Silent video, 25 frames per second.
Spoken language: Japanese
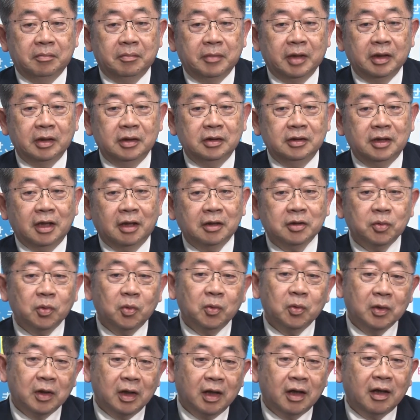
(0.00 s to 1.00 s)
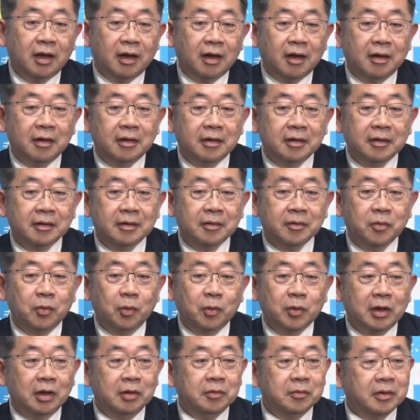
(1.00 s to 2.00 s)
まあ、野党が
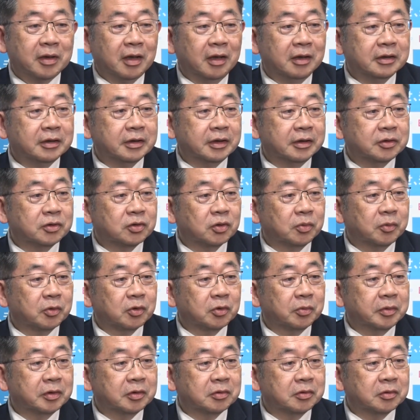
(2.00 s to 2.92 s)
国会の会期延長を求